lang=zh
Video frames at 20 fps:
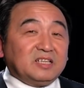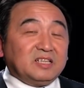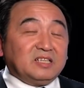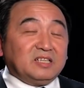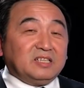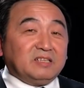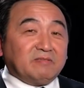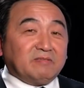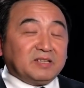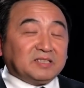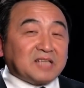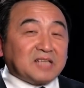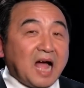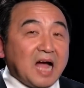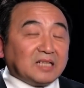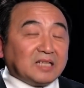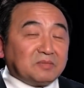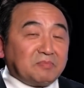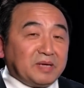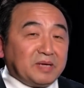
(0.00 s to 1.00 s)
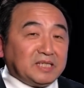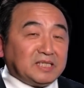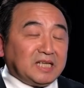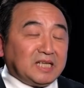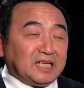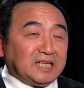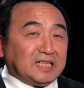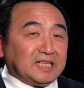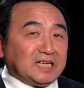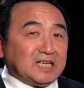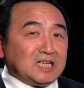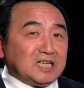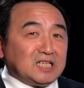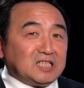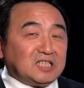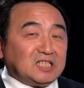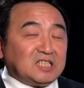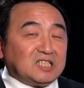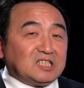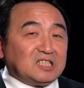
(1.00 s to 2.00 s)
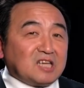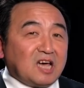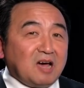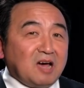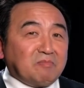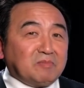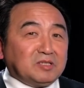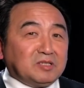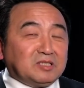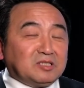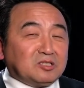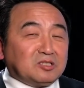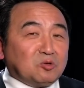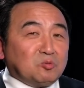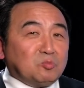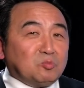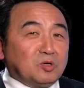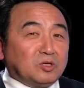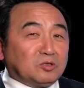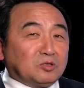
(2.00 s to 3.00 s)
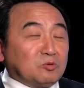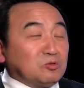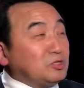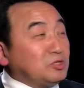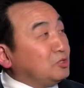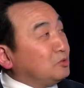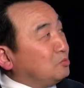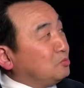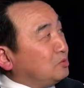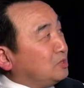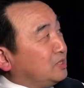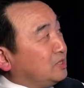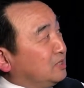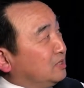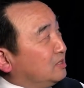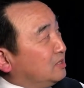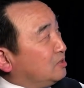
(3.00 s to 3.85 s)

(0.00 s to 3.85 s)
因为大的媒体呢，他们周末都休息，